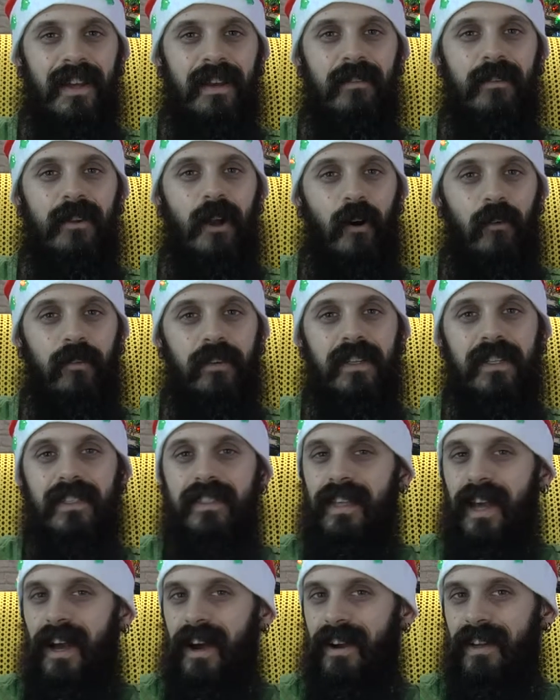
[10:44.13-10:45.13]
im Laufe des
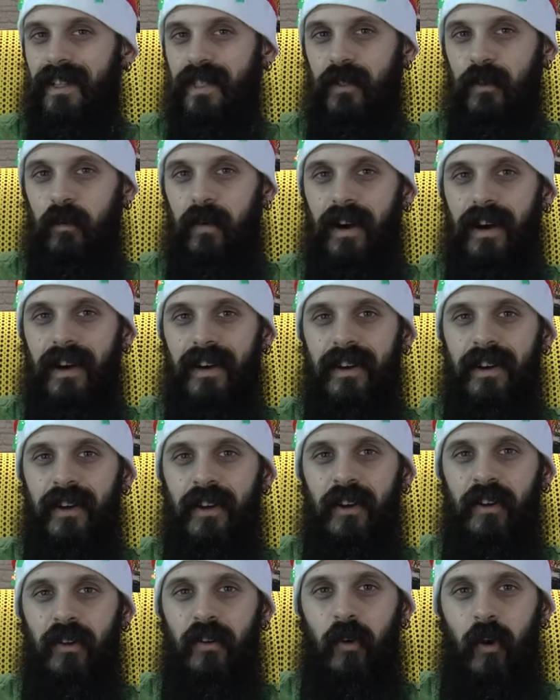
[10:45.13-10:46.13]
Jahres nochmal
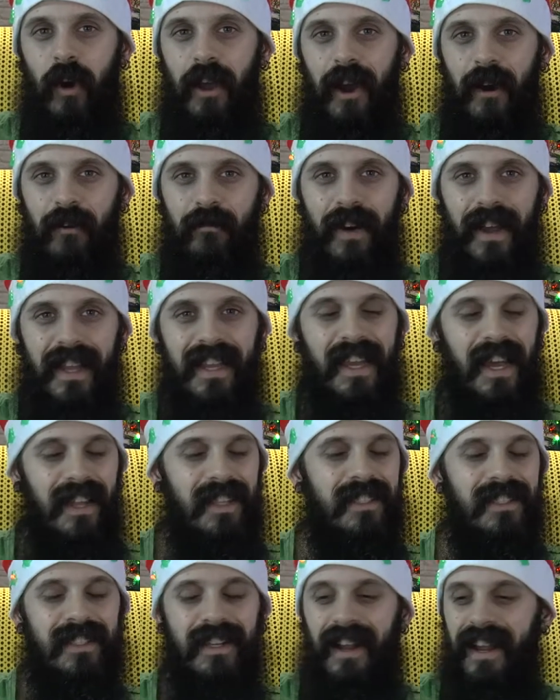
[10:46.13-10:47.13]
neu auf meinen
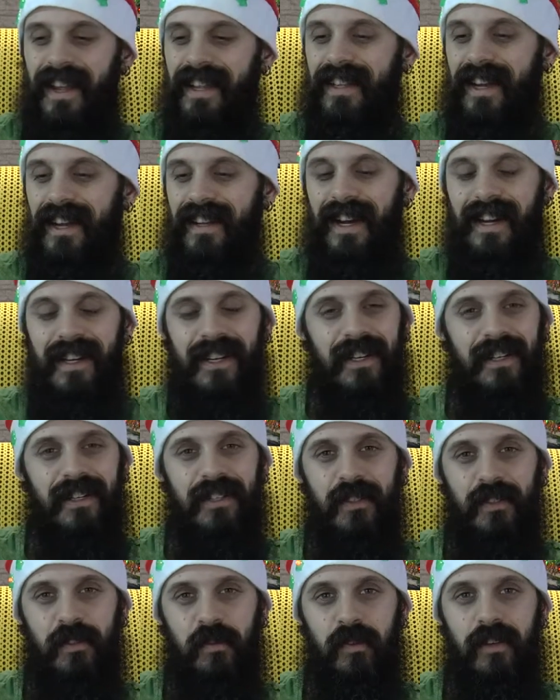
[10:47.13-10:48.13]
ganz kleinen Kanal
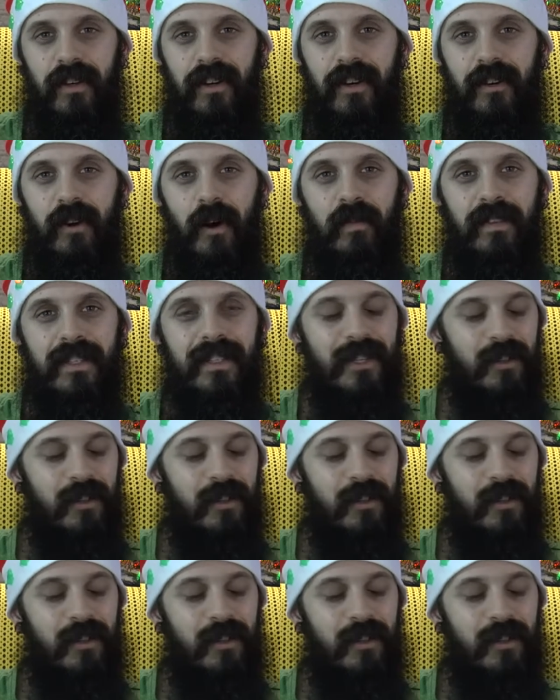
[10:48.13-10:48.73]
dazugekommen äh, sind.